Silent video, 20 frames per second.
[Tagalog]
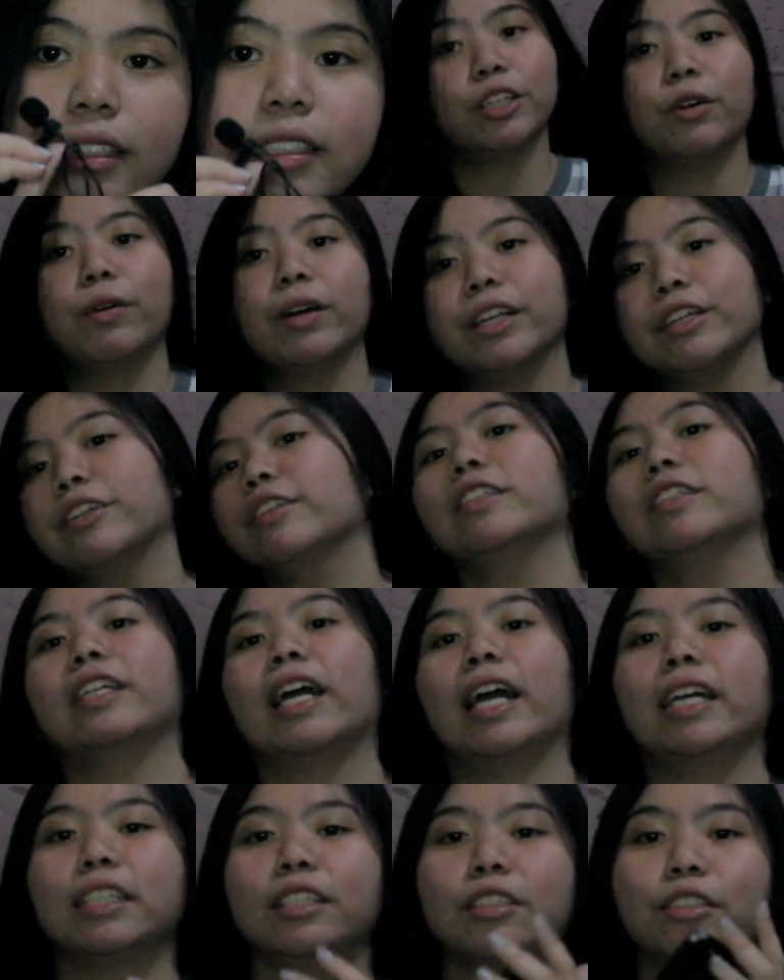So, ayun
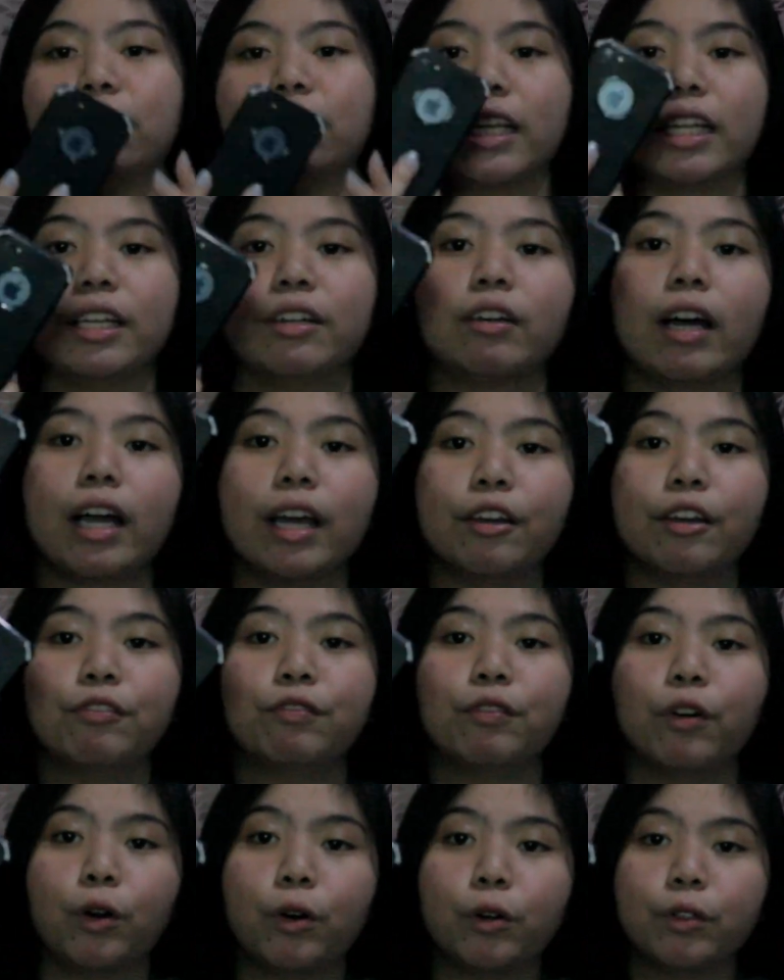guys, ito na yung
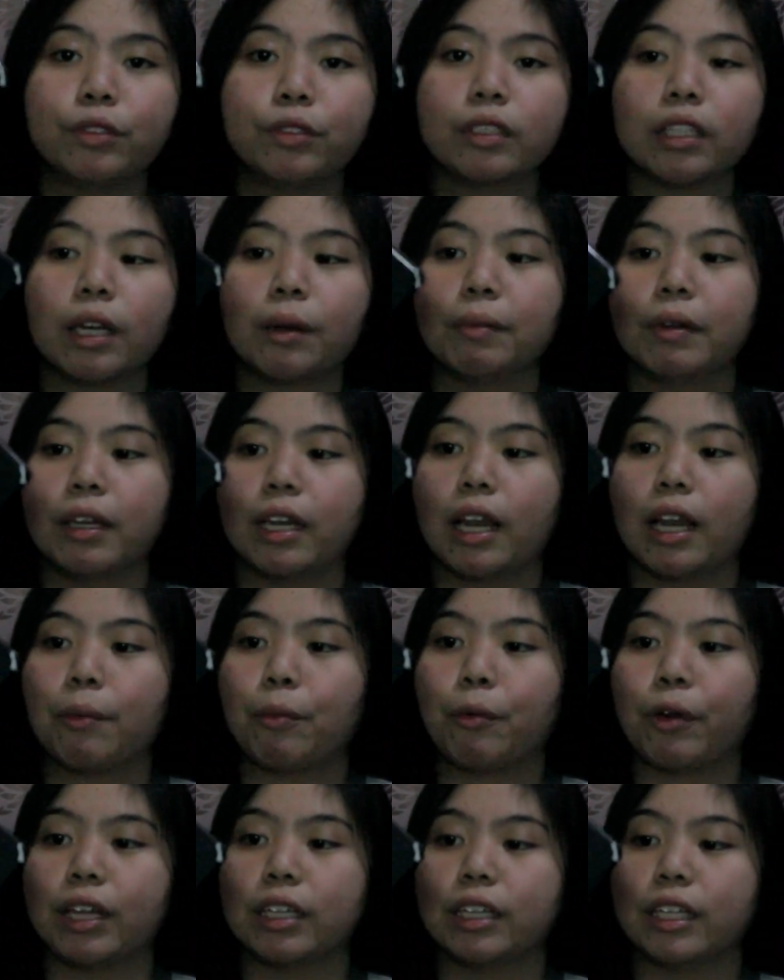iPhone. Sabi nila
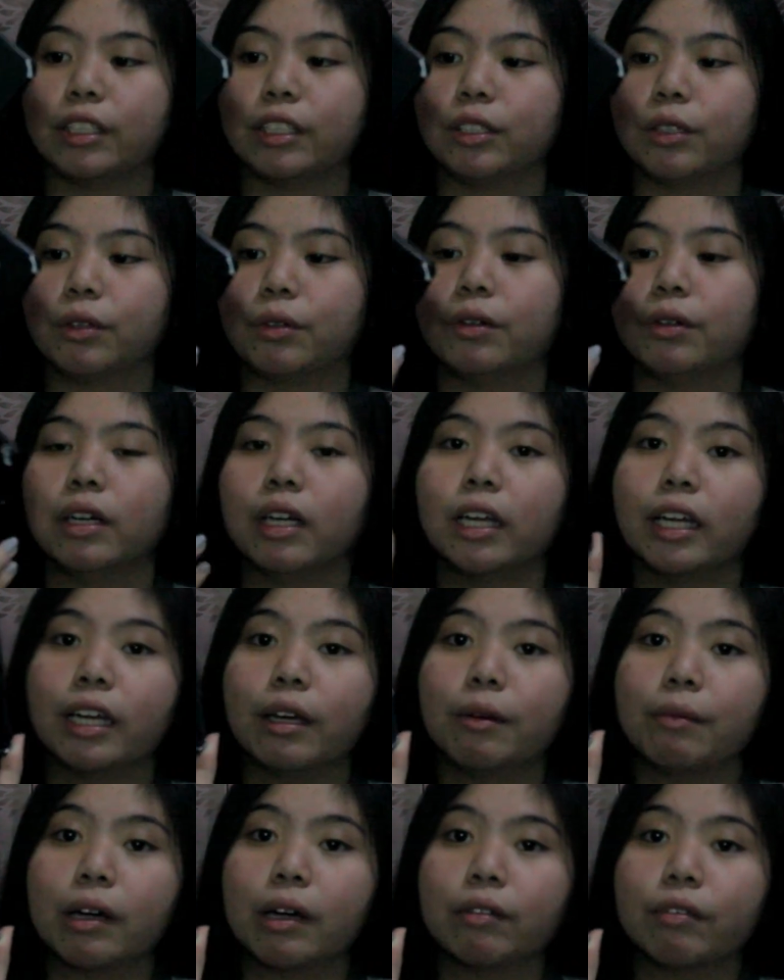pwede. So,
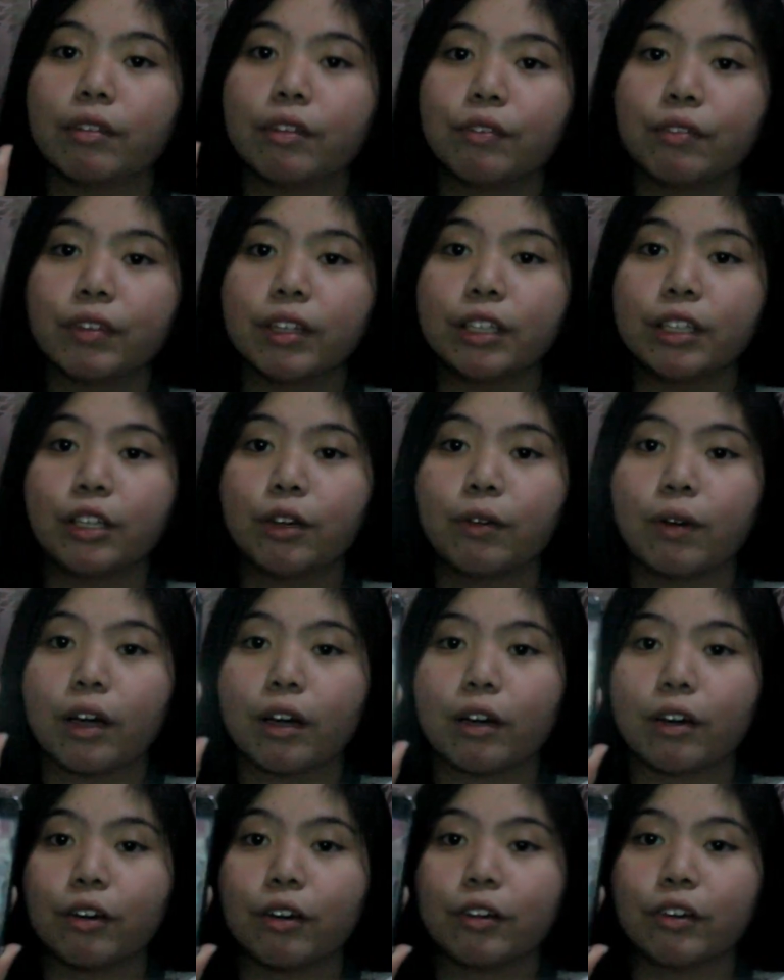mag-video
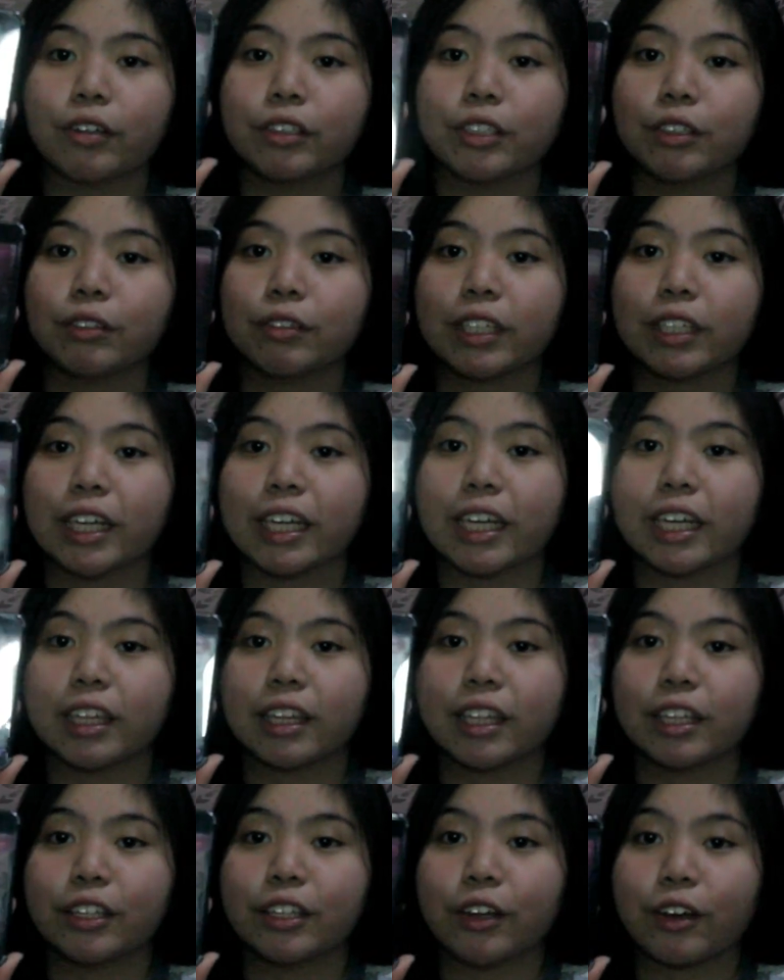ako. So,
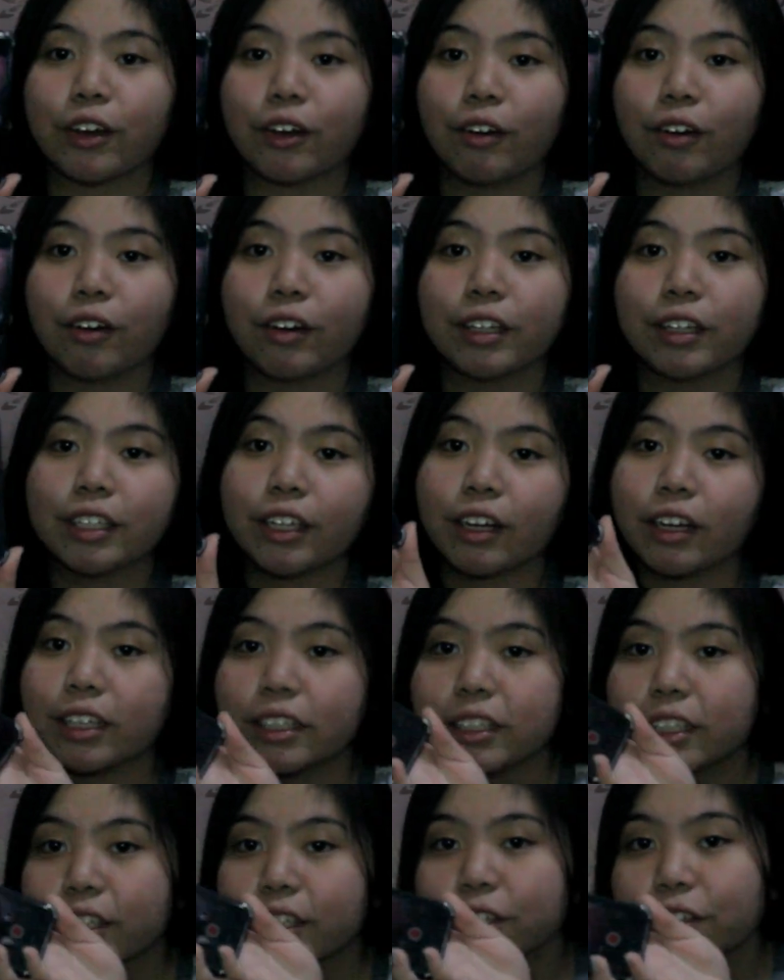nakikita niya ko.
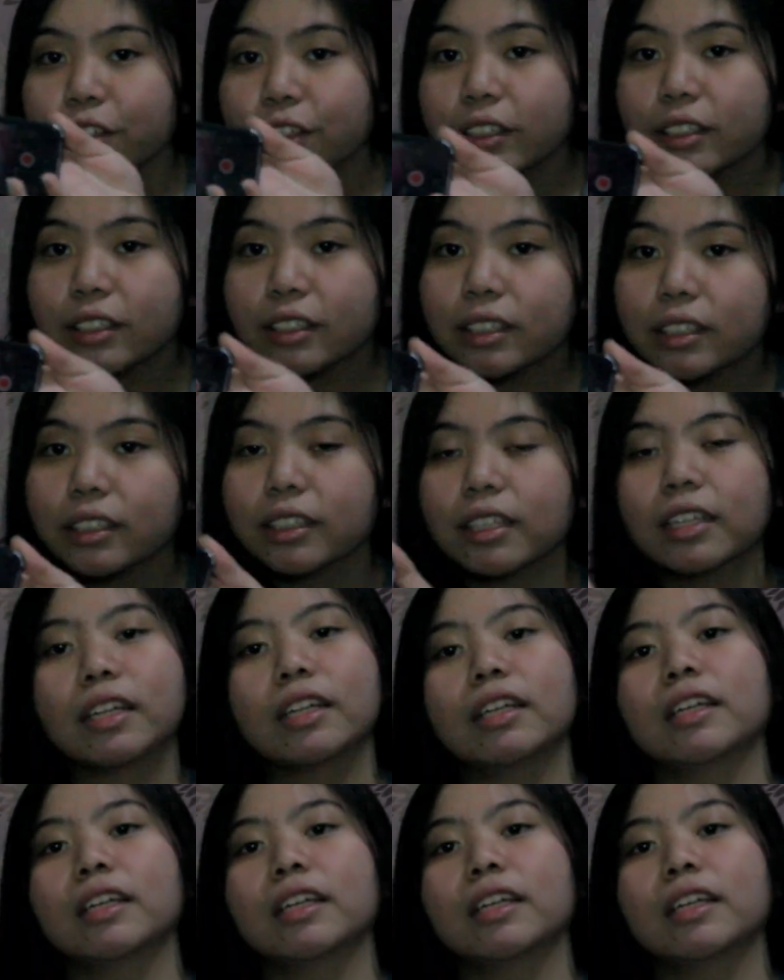Ayan, guys.